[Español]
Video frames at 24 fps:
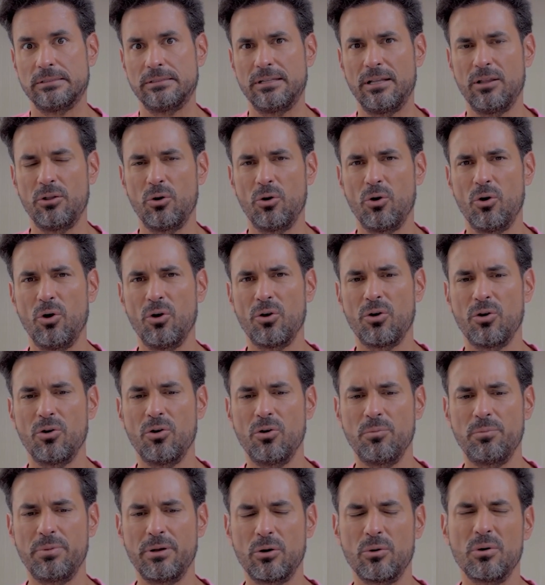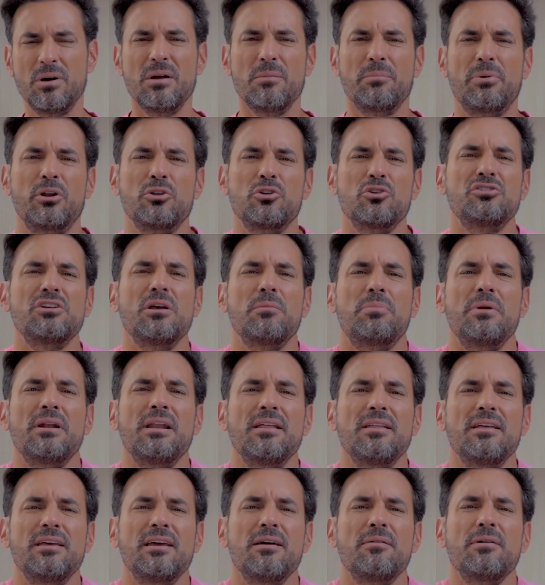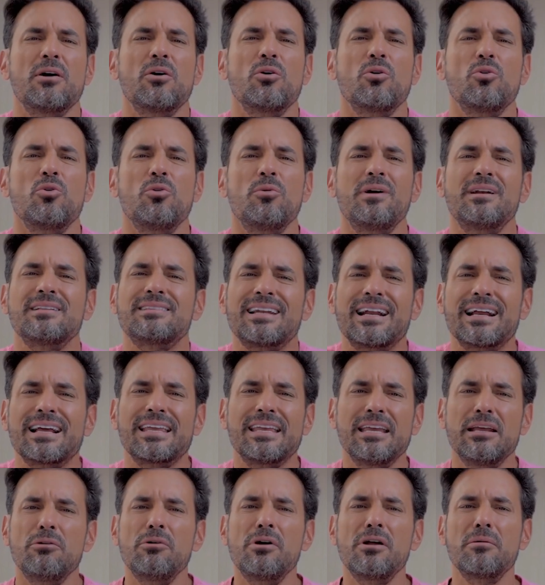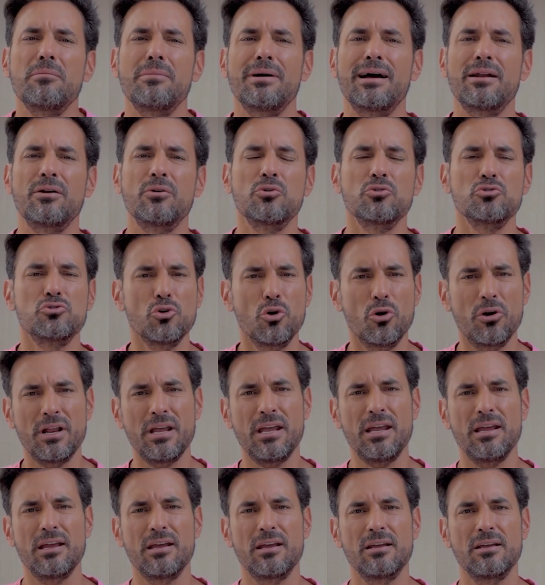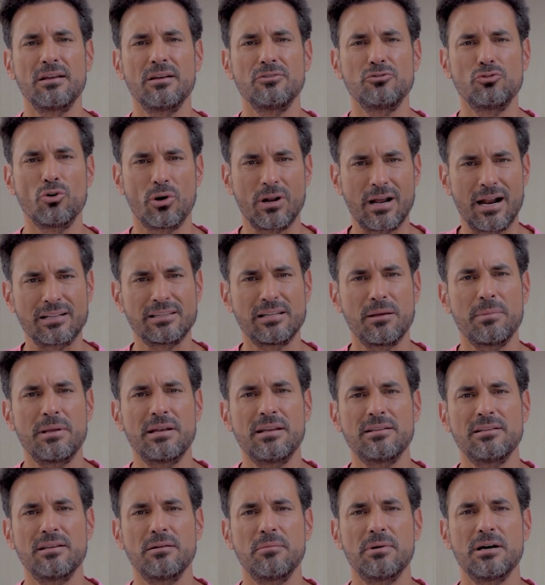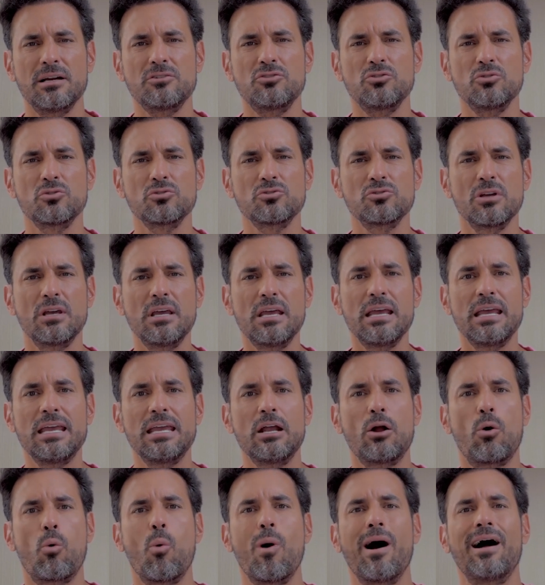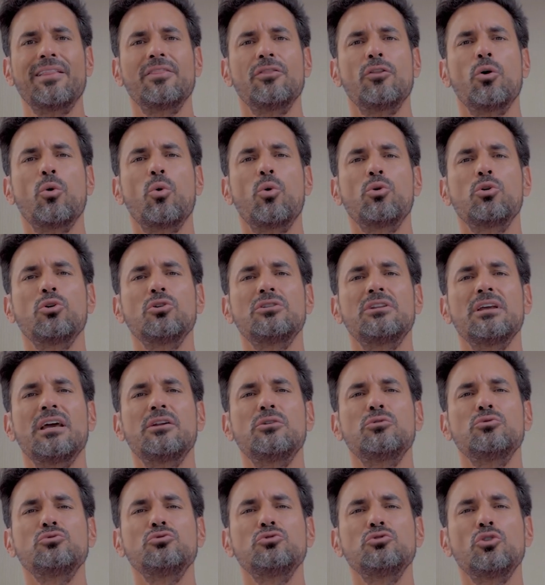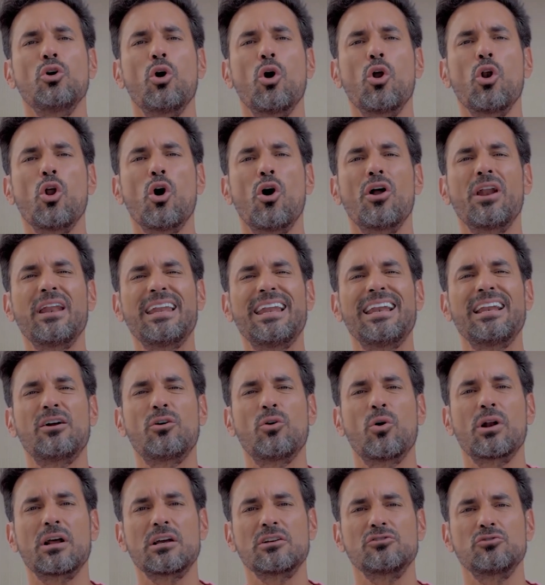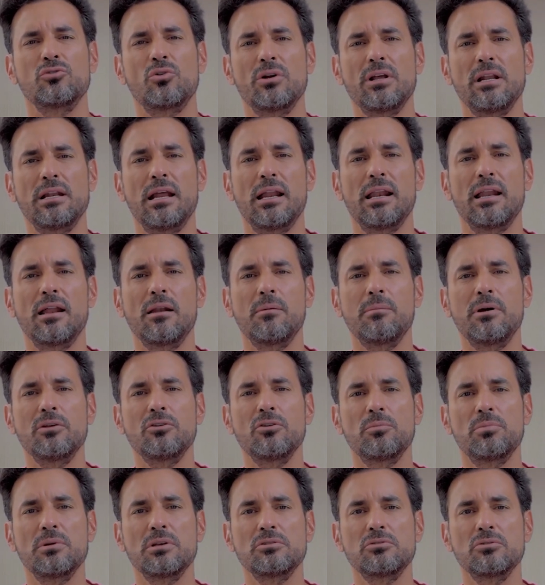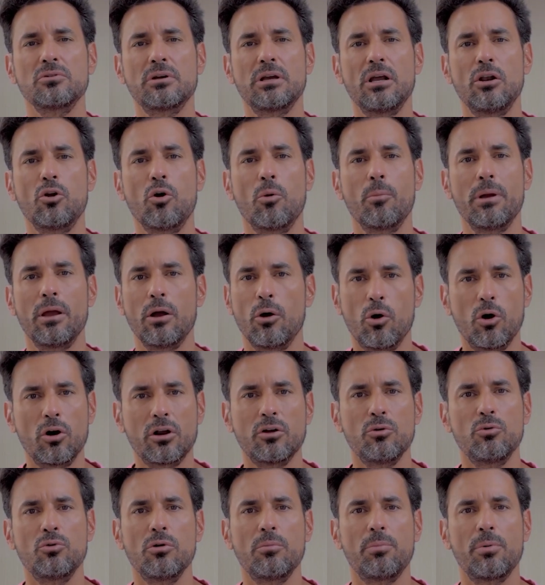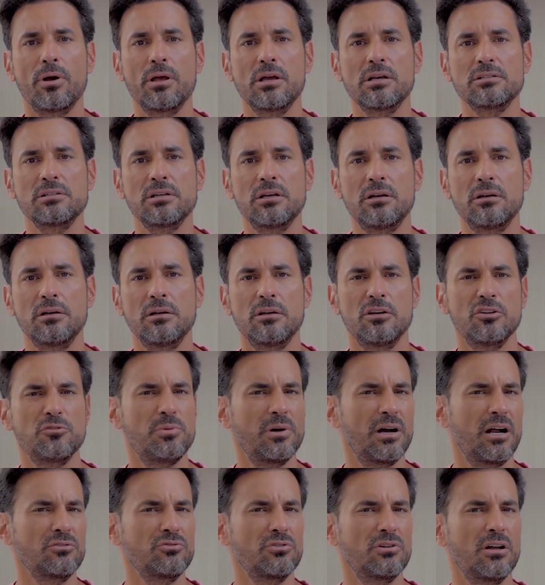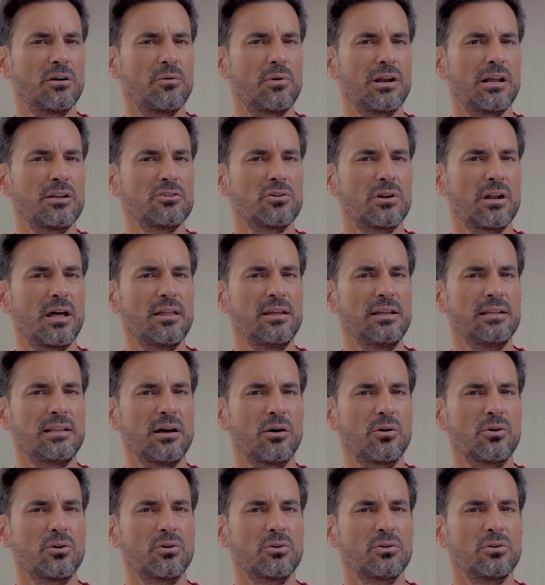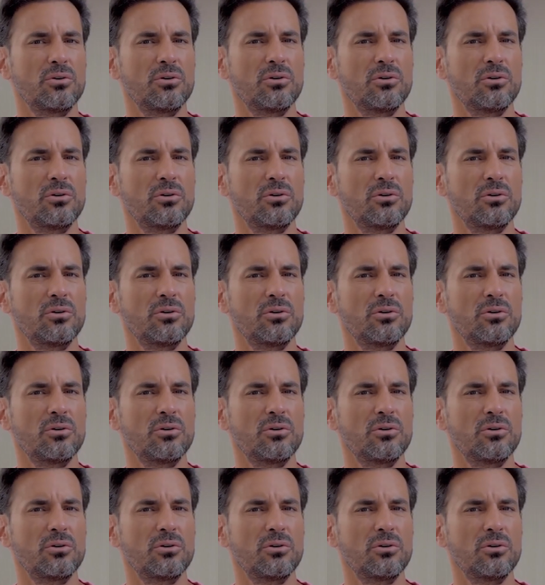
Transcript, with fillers: de dolor, ¿no? Pero, pero yo siempre le dije, viejo Duber, tranquilo, hermano, llore. Llorar también es de machos. Y cuando uno tiene un dolor en el corazón y en el alma, yo pienso que lo mejor que uno puede hacer es pegarse una buena lloradita, ¿o no?